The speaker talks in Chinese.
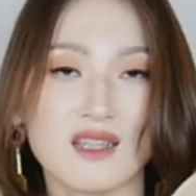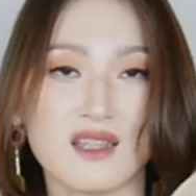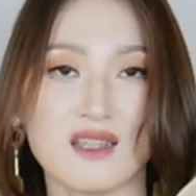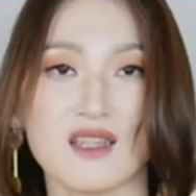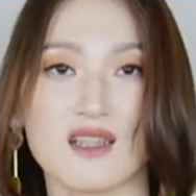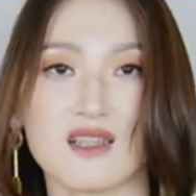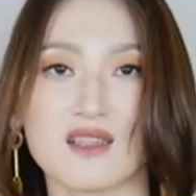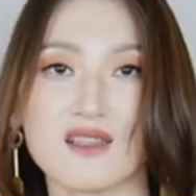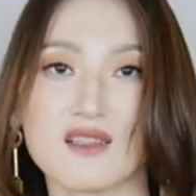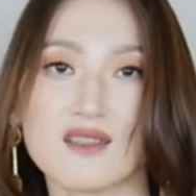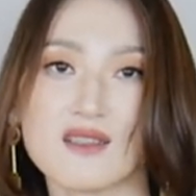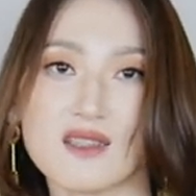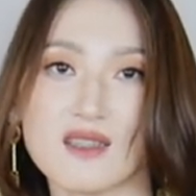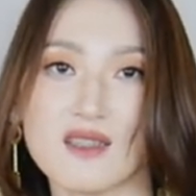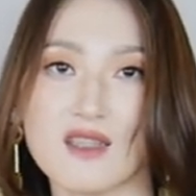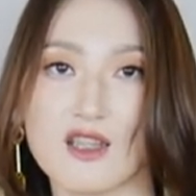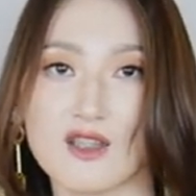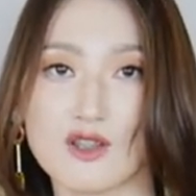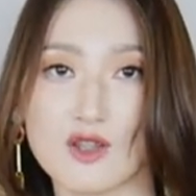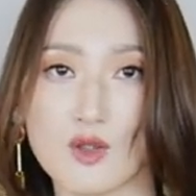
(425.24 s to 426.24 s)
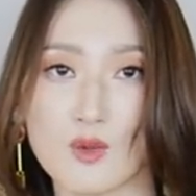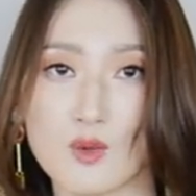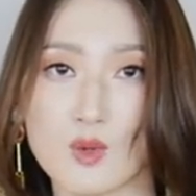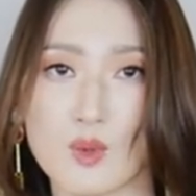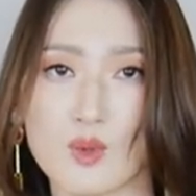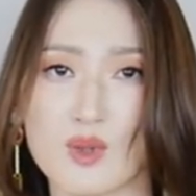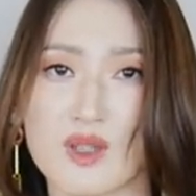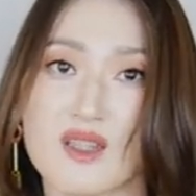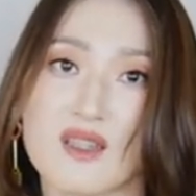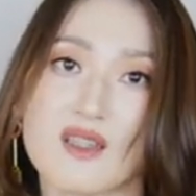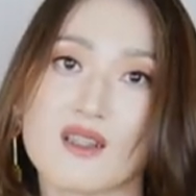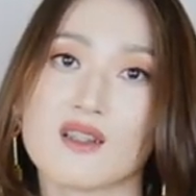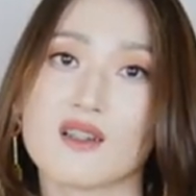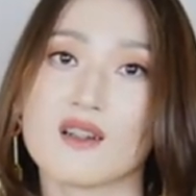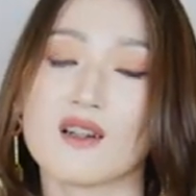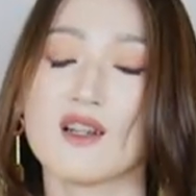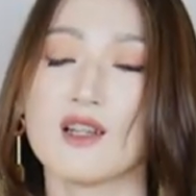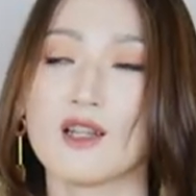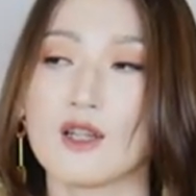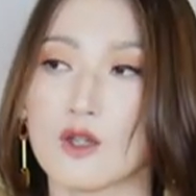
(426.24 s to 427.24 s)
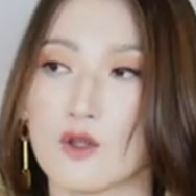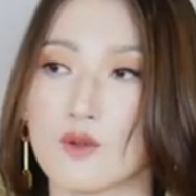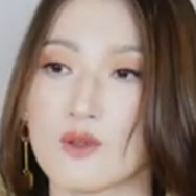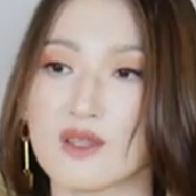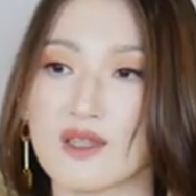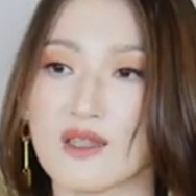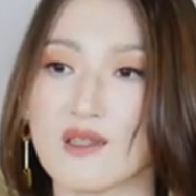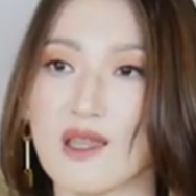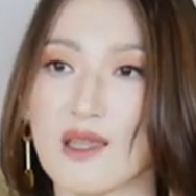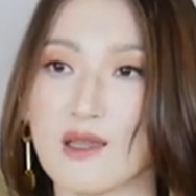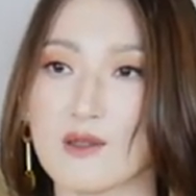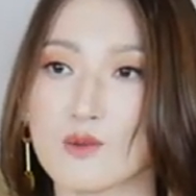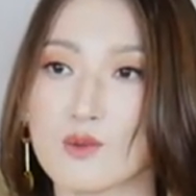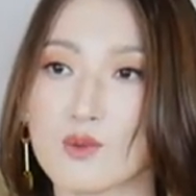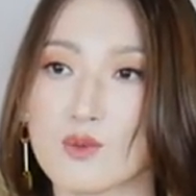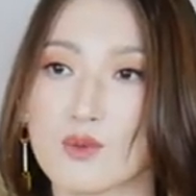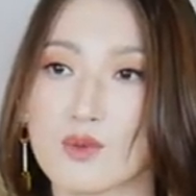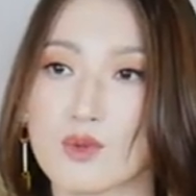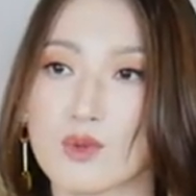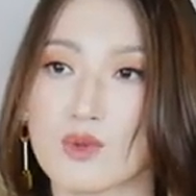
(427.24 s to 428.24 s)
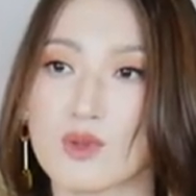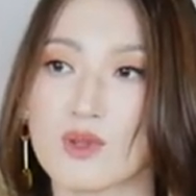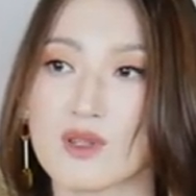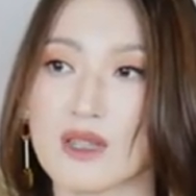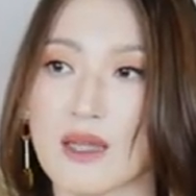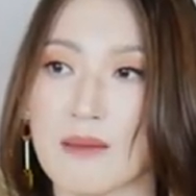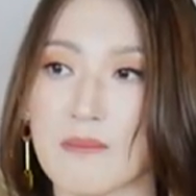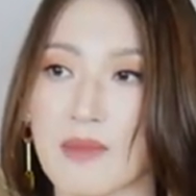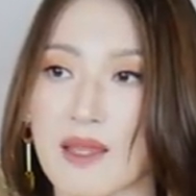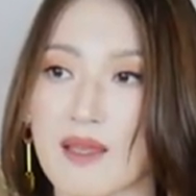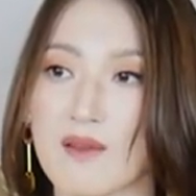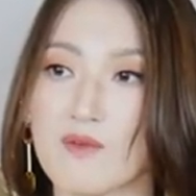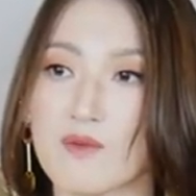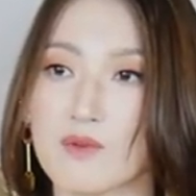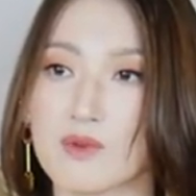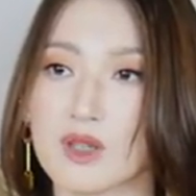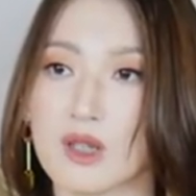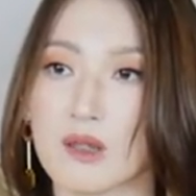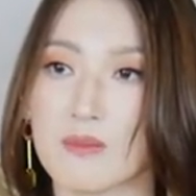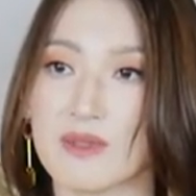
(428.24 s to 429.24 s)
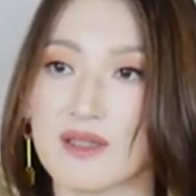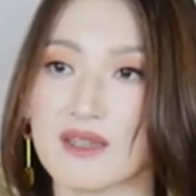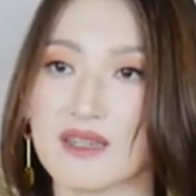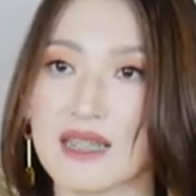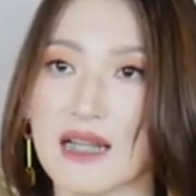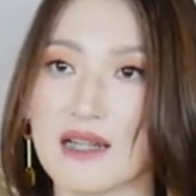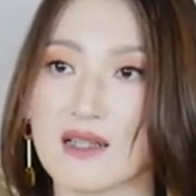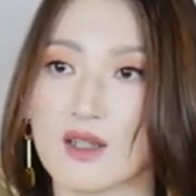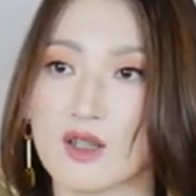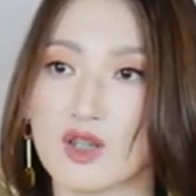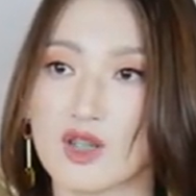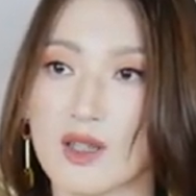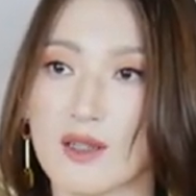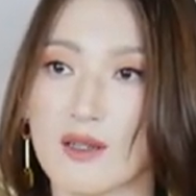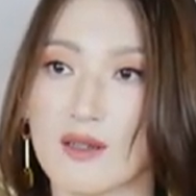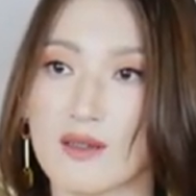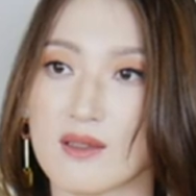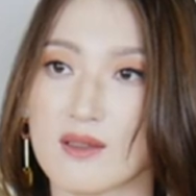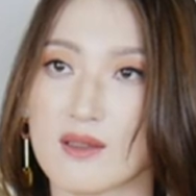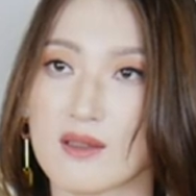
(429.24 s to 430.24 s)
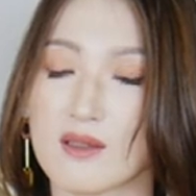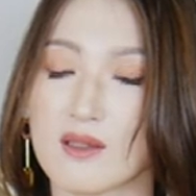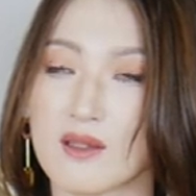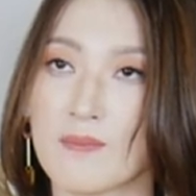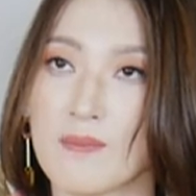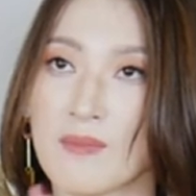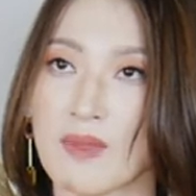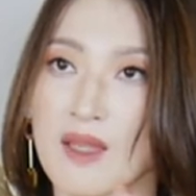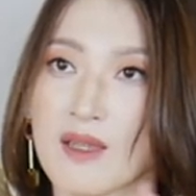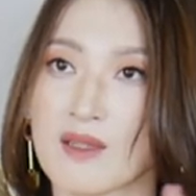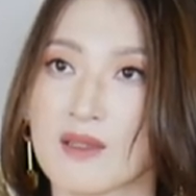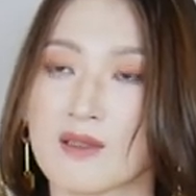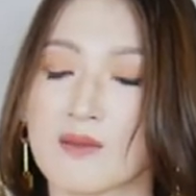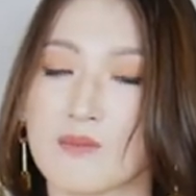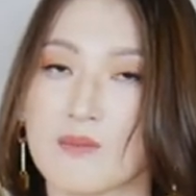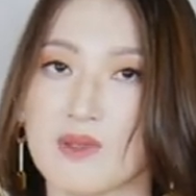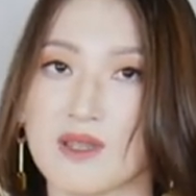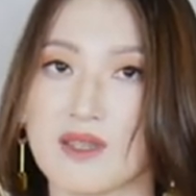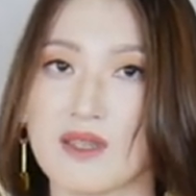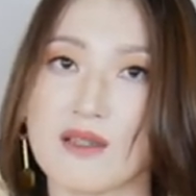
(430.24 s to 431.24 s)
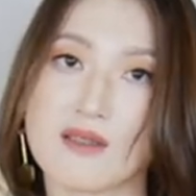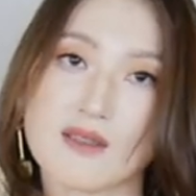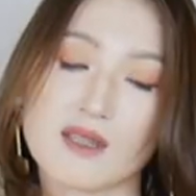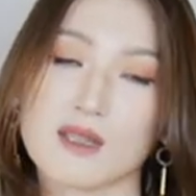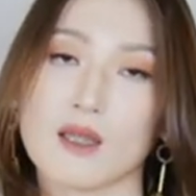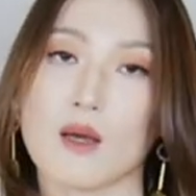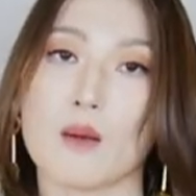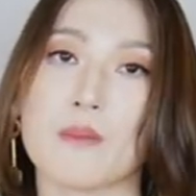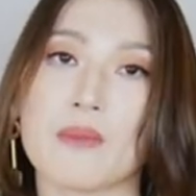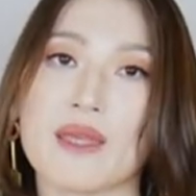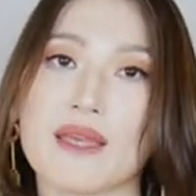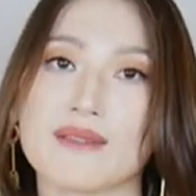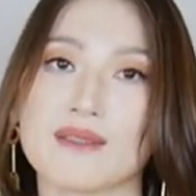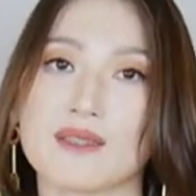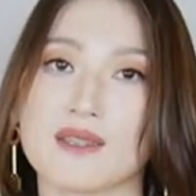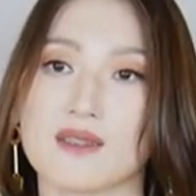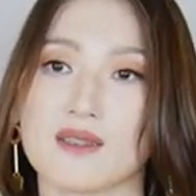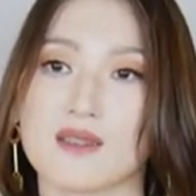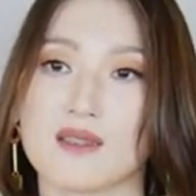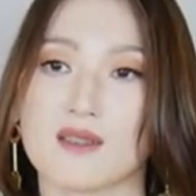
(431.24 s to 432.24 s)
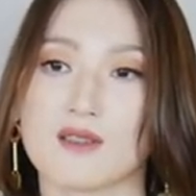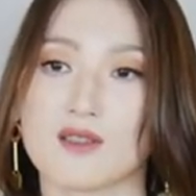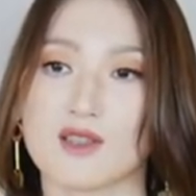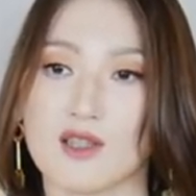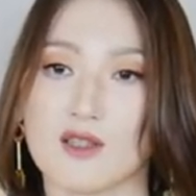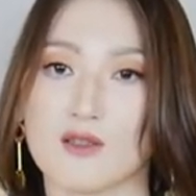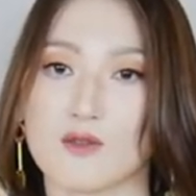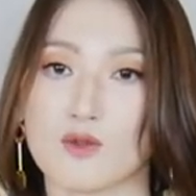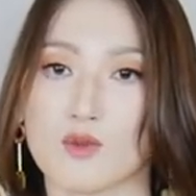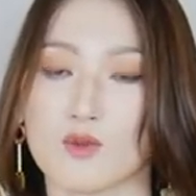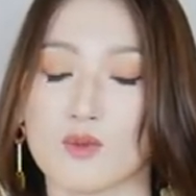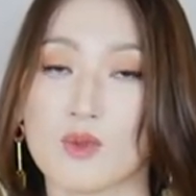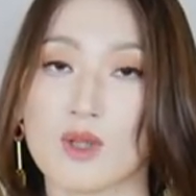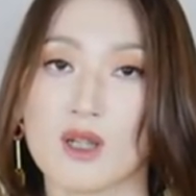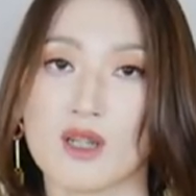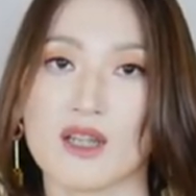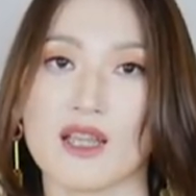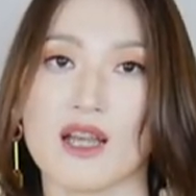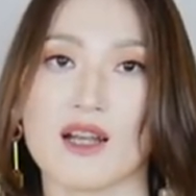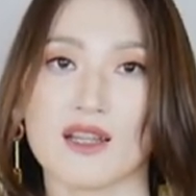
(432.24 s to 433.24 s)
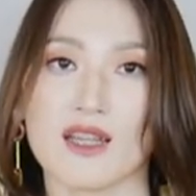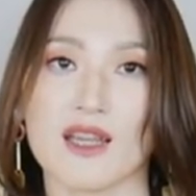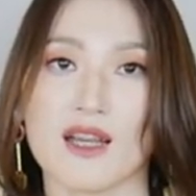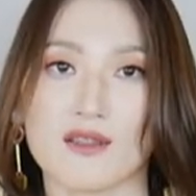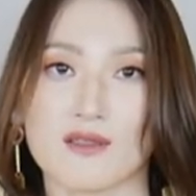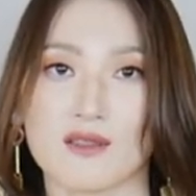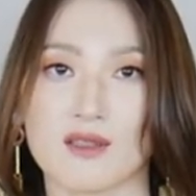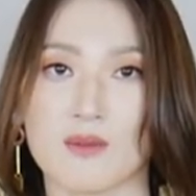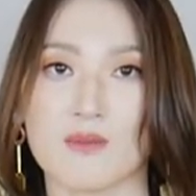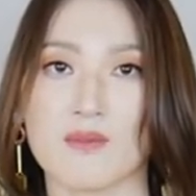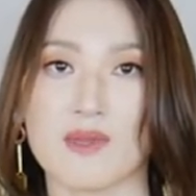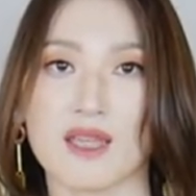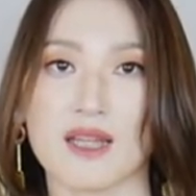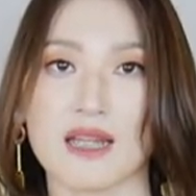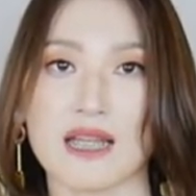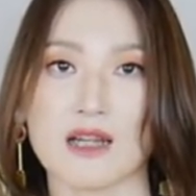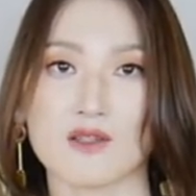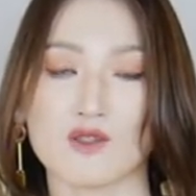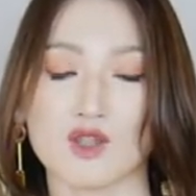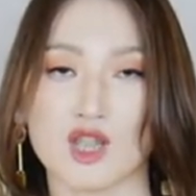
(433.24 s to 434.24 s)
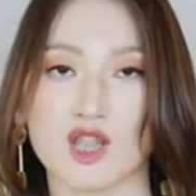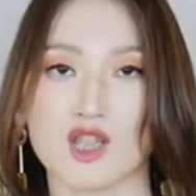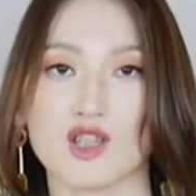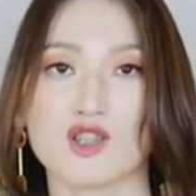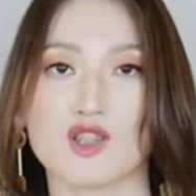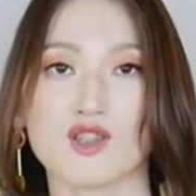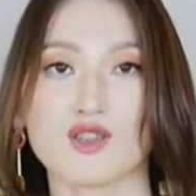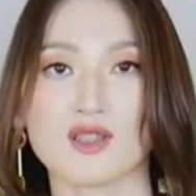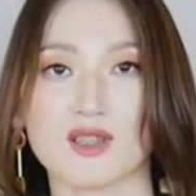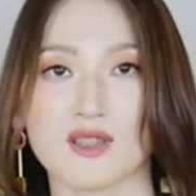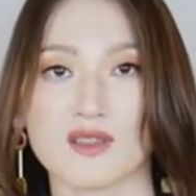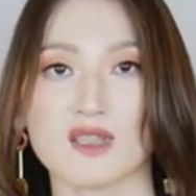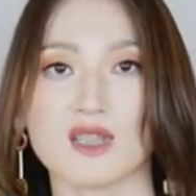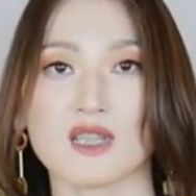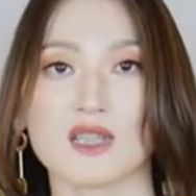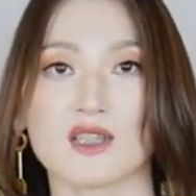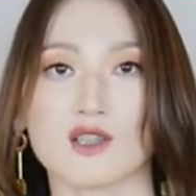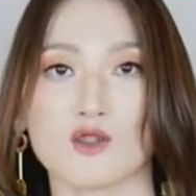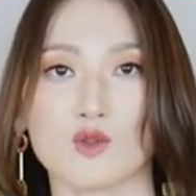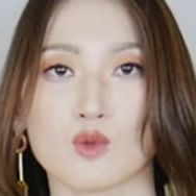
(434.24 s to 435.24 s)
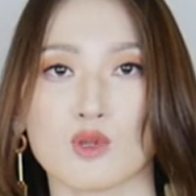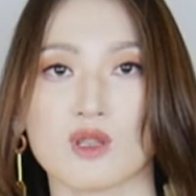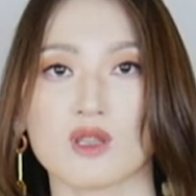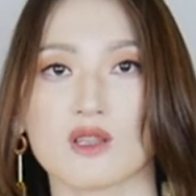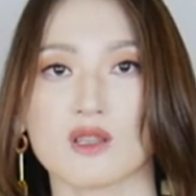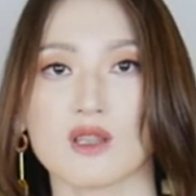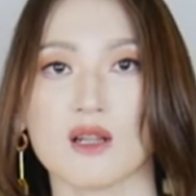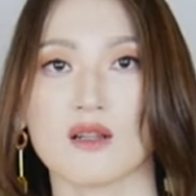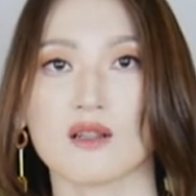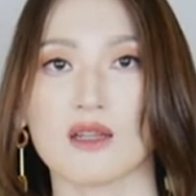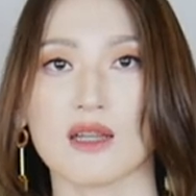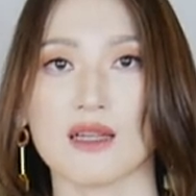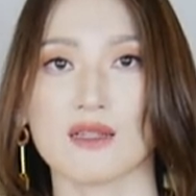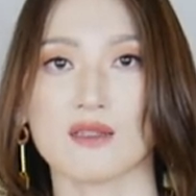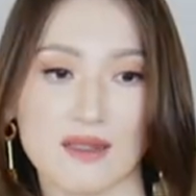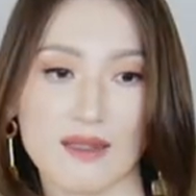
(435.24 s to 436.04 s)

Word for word: 也是今年秋冬的一个流行元素，就是在棉服上面加上这样一个 比较小面积的这一种亮亮的面料，提升整体的这种时尚感。